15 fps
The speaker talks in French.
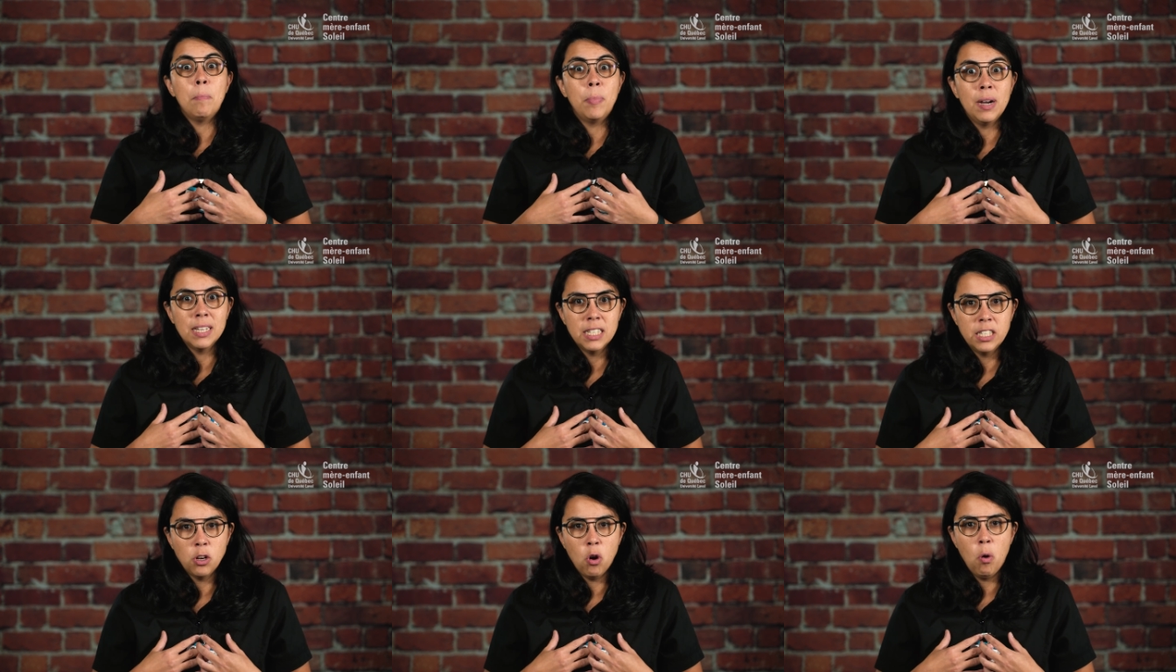
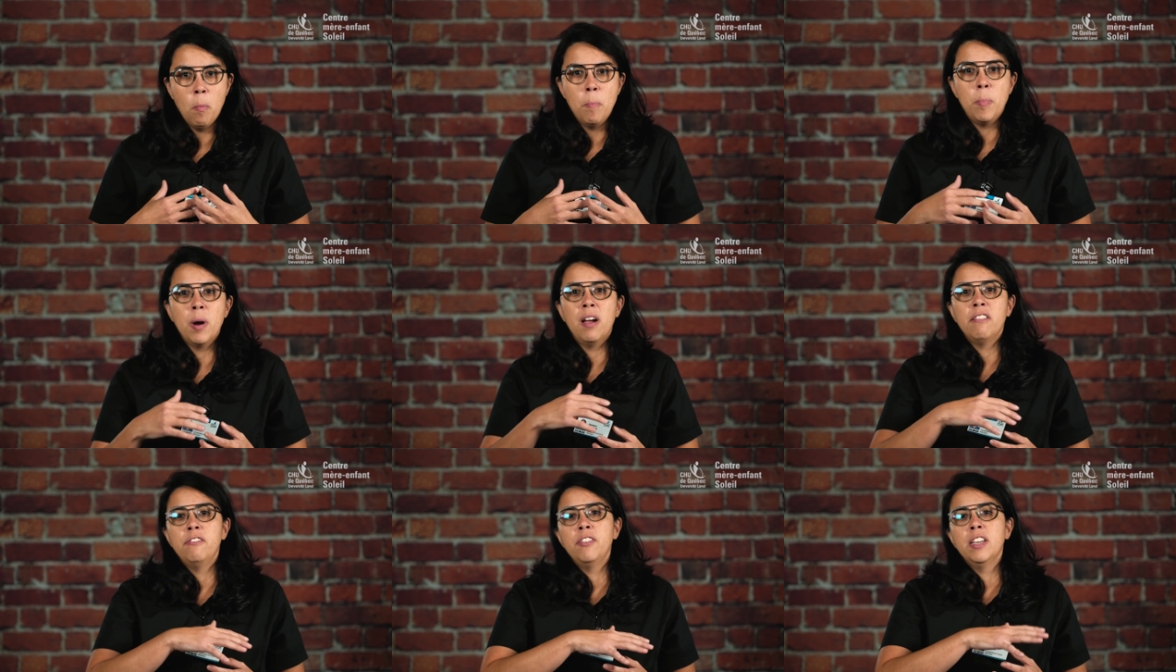passion,
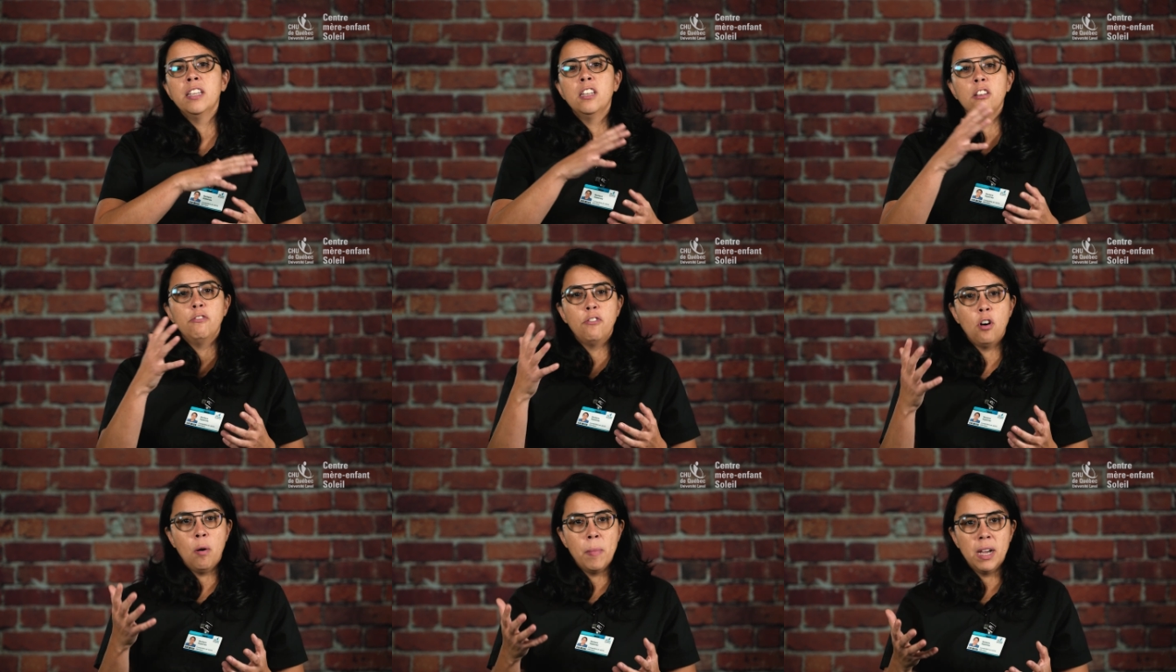pavé de
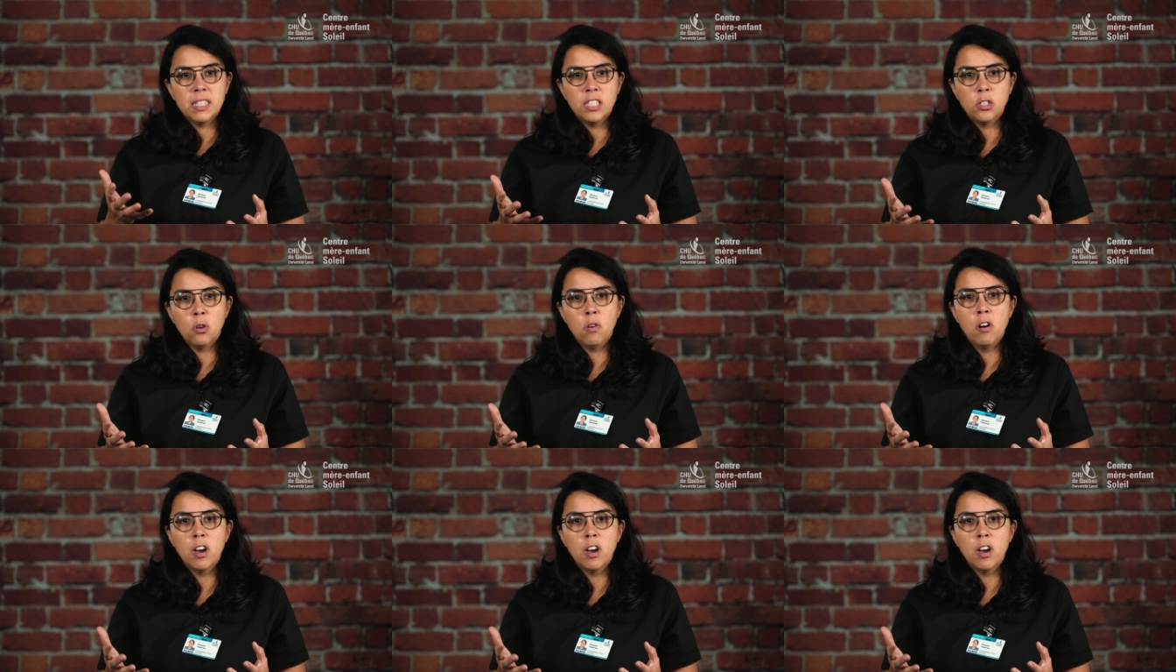formations